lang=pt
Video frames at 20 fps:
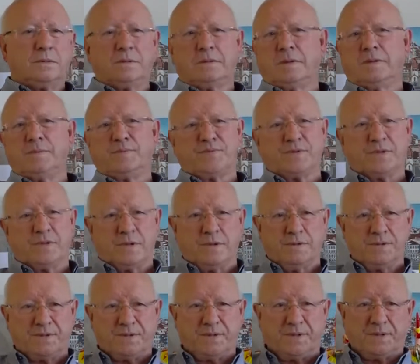grupos de
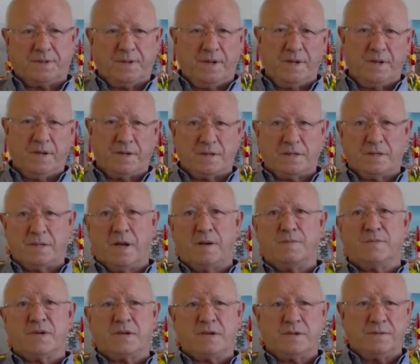concertinas que
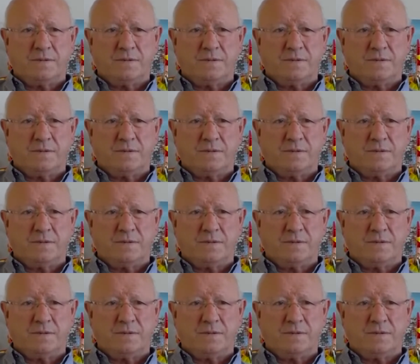chegamos a